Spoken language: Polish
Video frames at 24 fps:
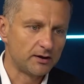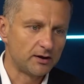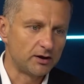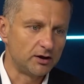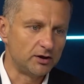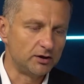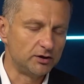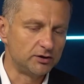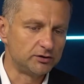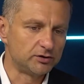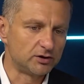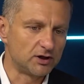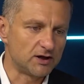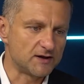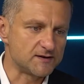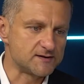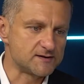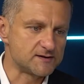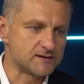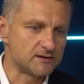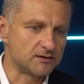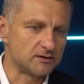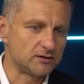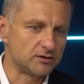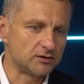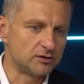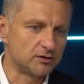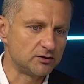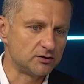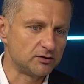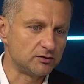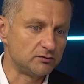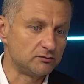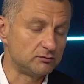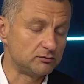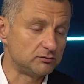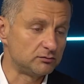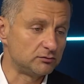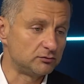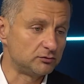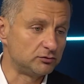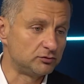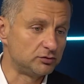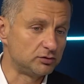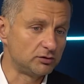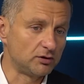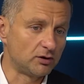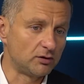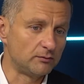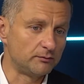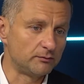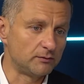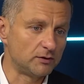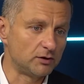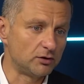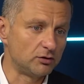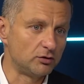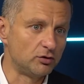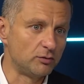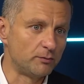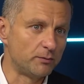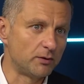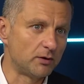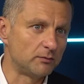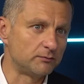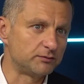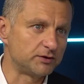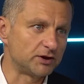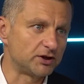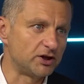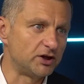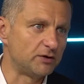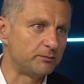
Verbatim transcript: E, to raz. E, drugą grupą takich